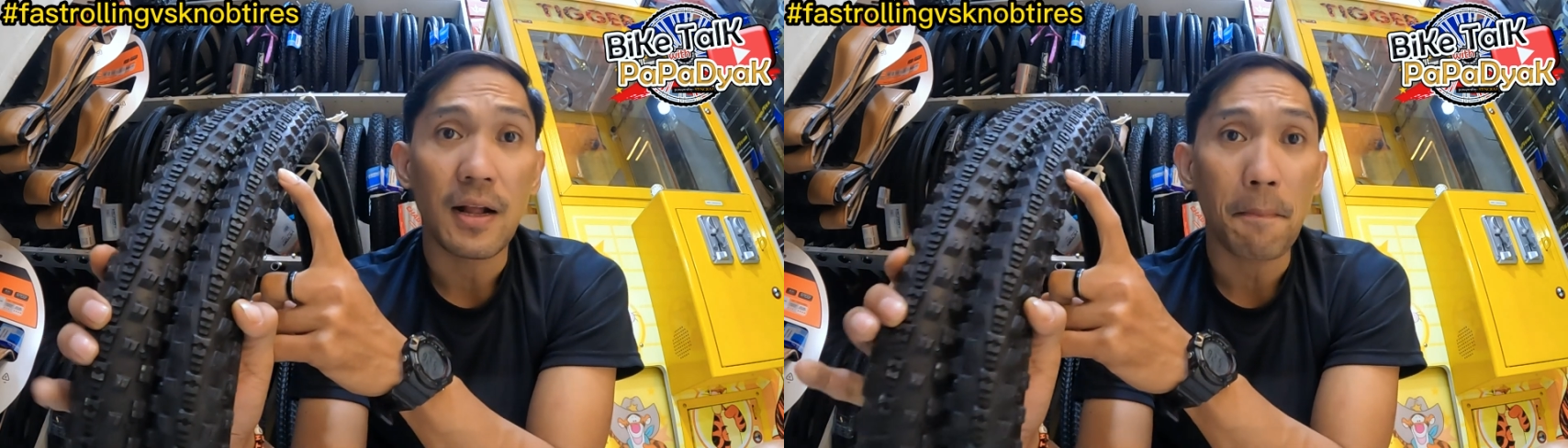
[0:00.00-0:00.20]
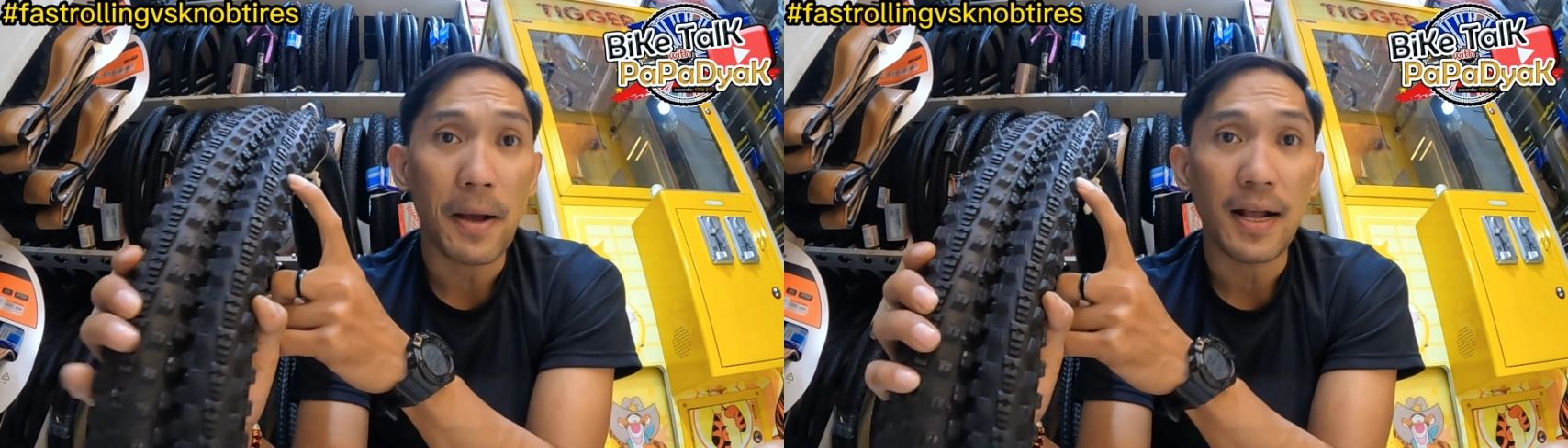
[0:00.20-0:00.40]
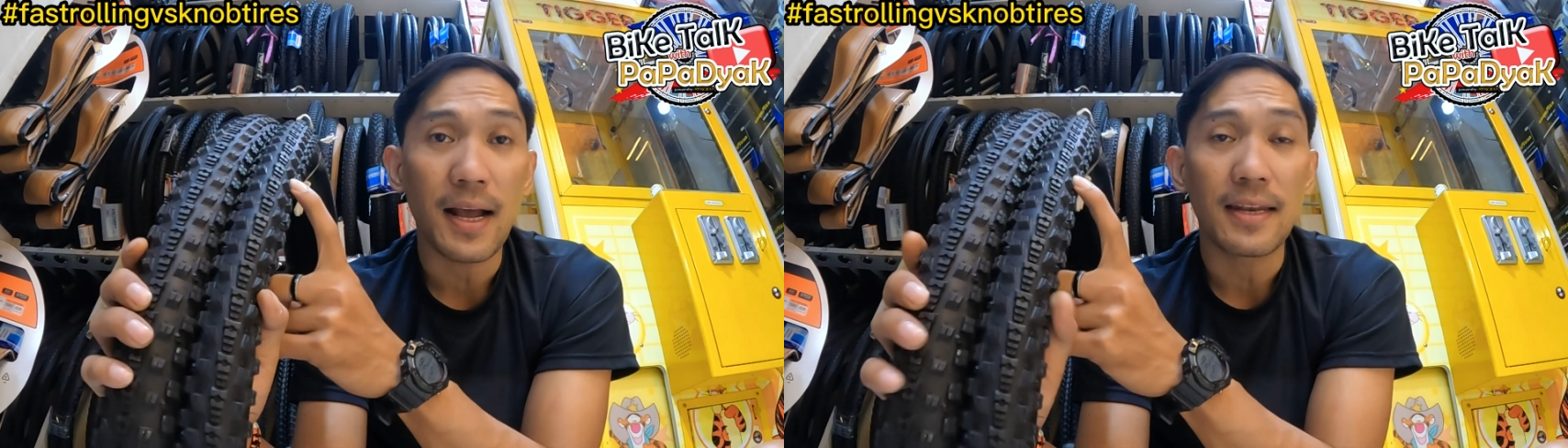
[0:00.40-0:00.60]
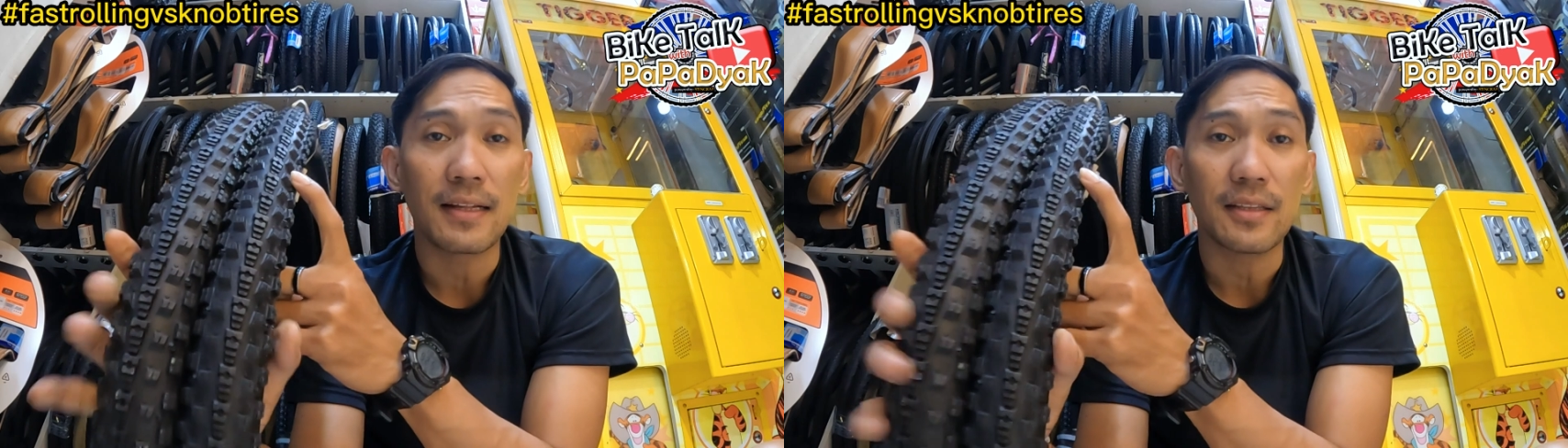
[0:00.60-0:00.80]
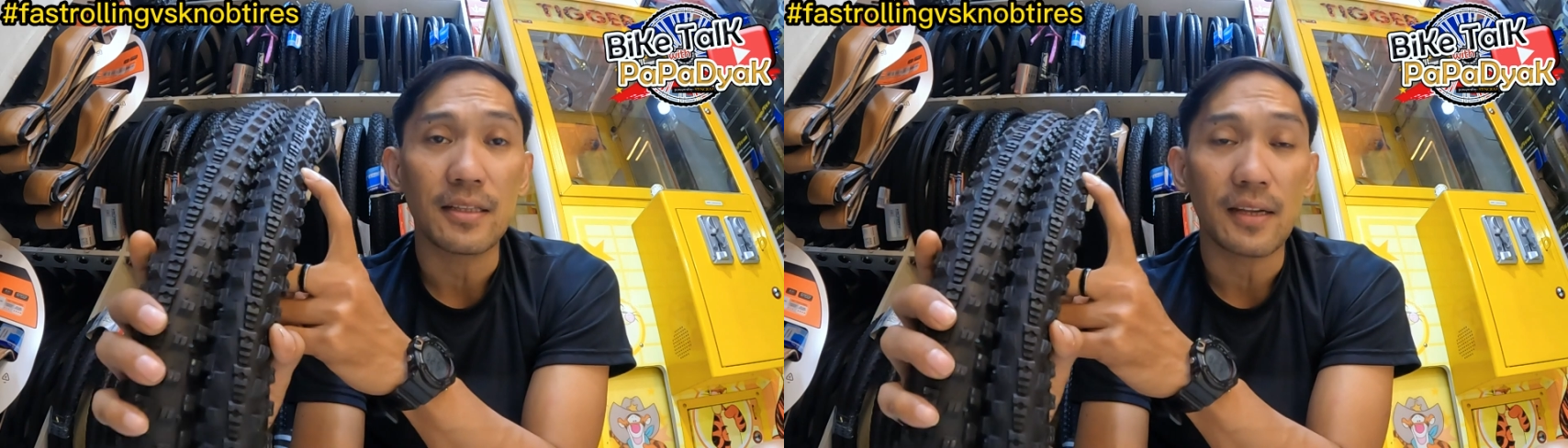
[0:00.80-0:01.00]
kapag ka
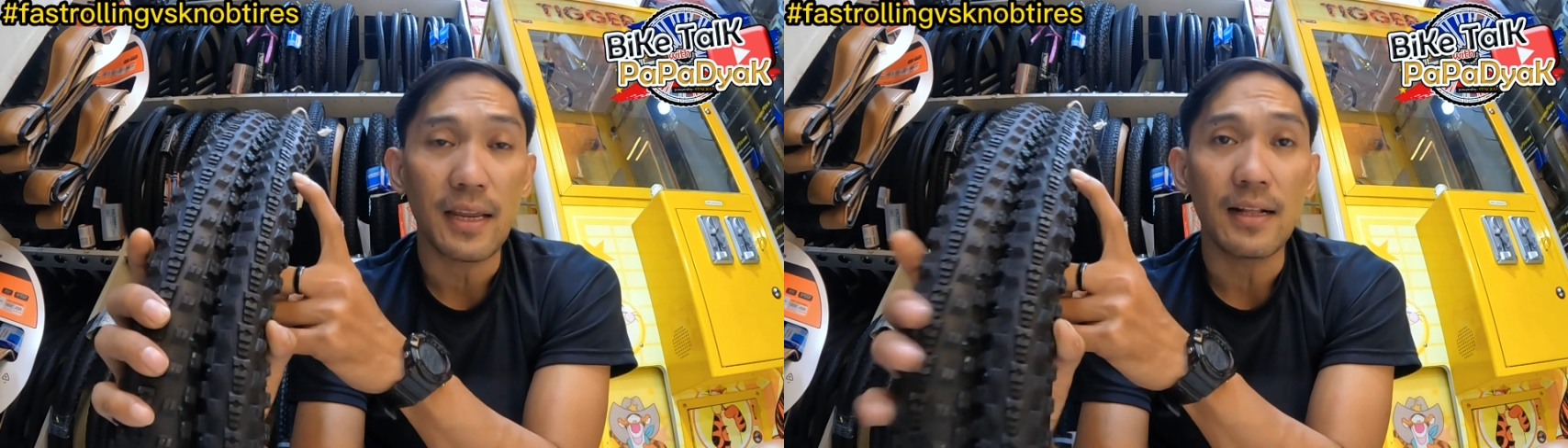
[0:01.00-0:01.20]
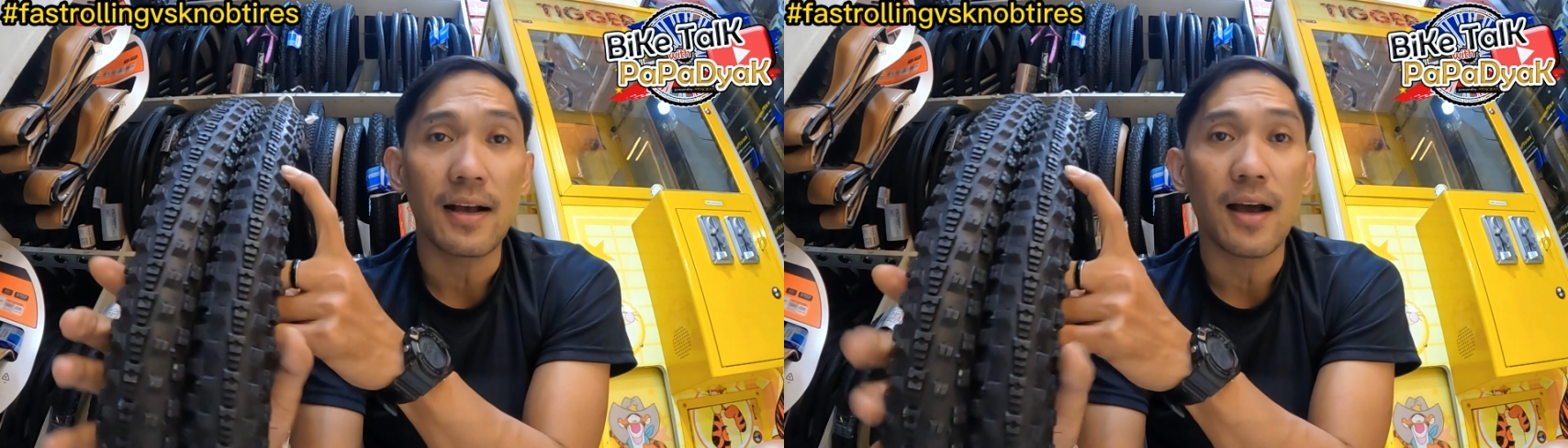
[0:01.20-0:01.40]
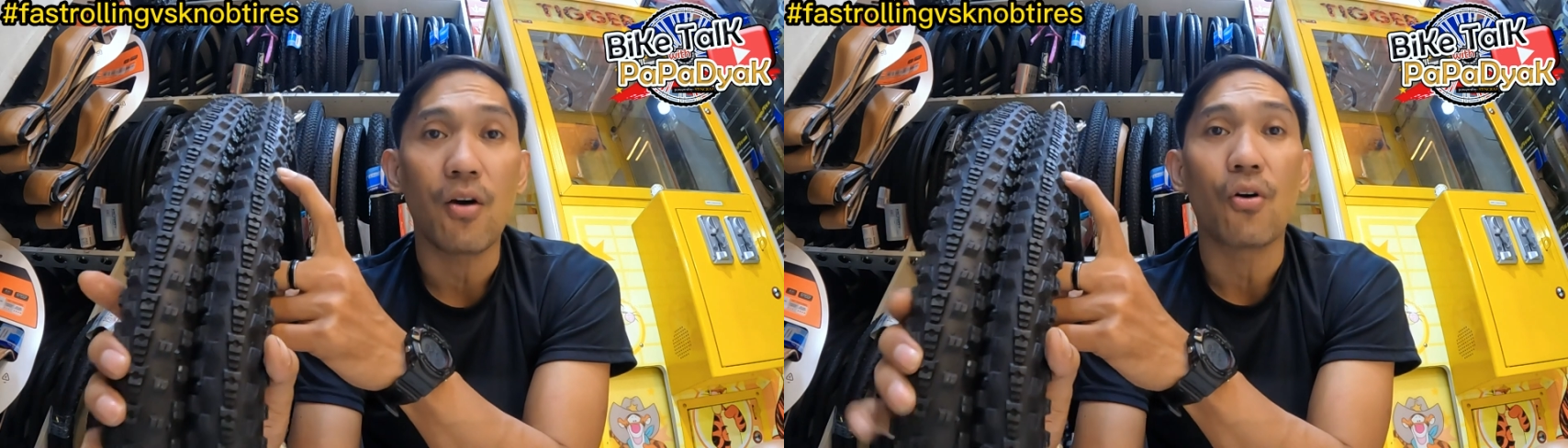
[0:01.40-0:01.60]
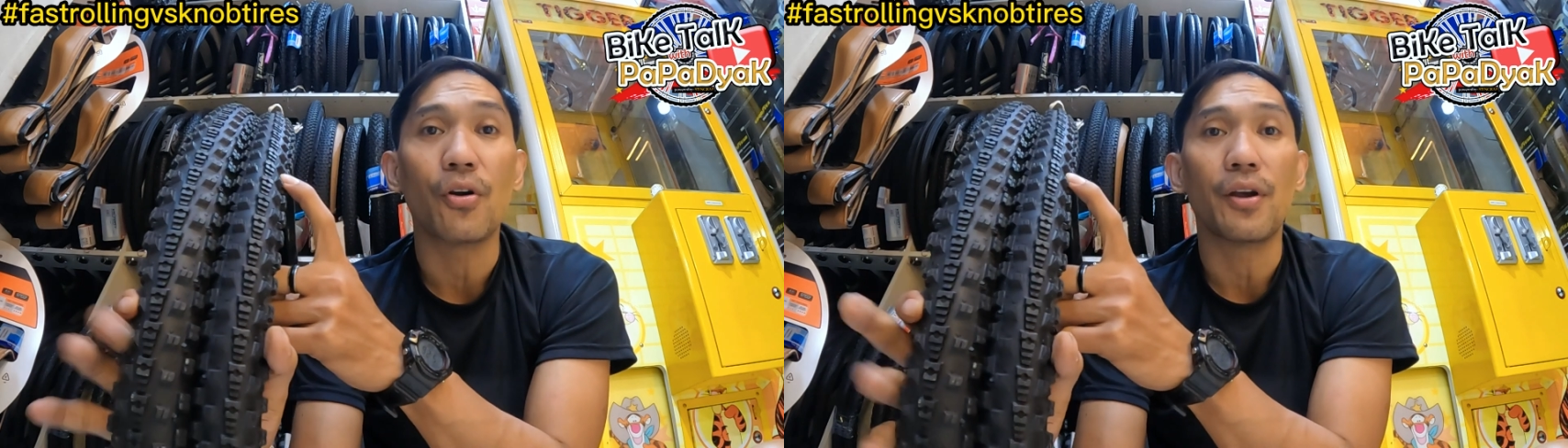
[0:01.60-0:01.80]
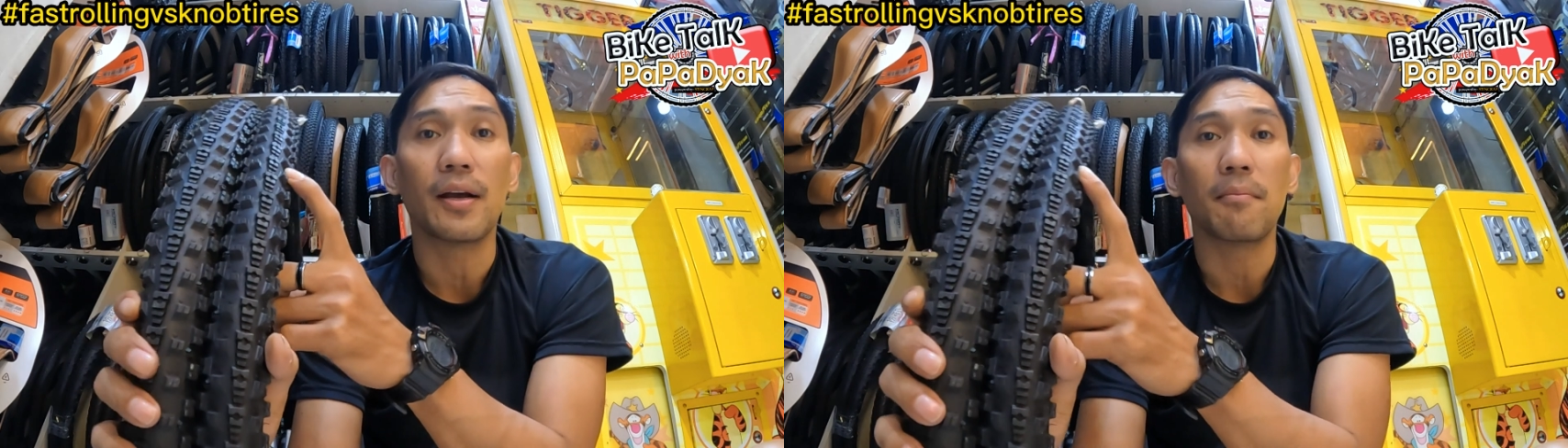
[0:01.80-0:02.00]
nagtitrail ka
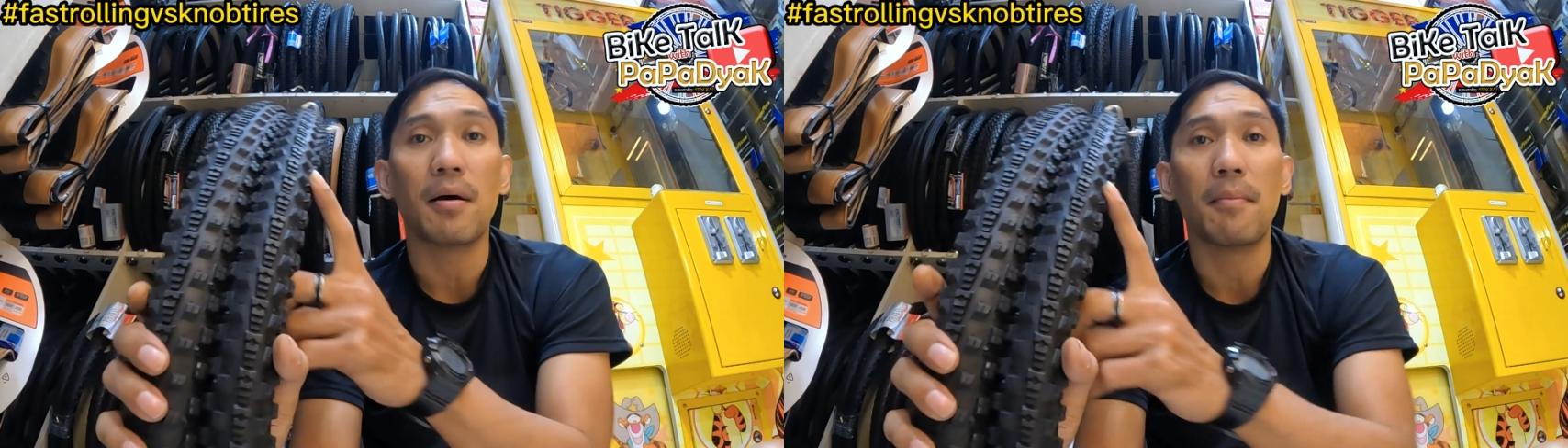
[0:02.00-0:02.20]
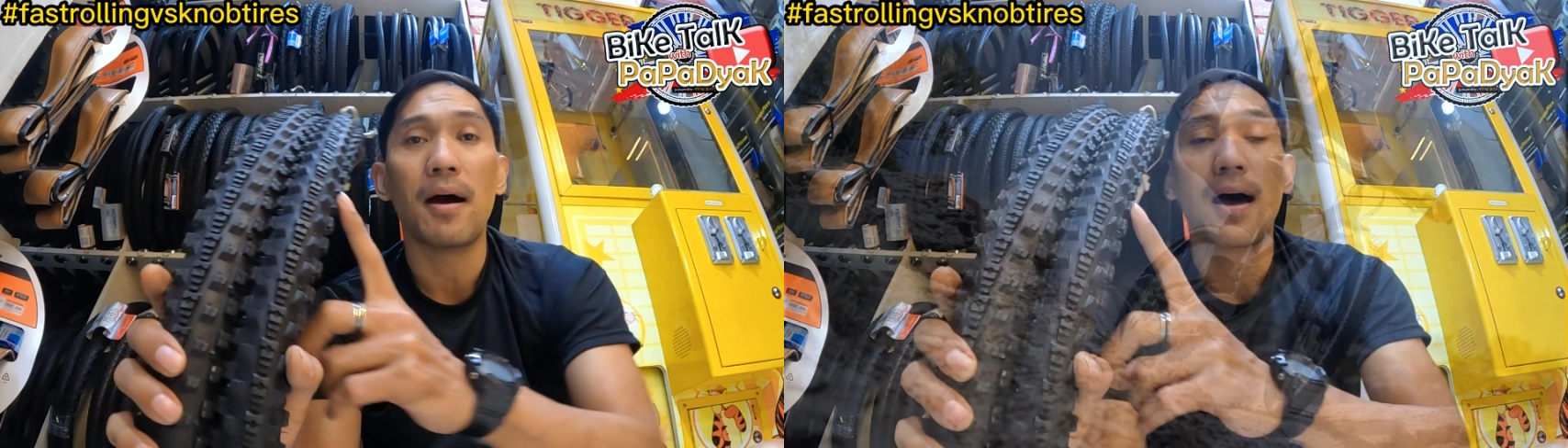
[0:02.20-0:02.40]
or nagmama,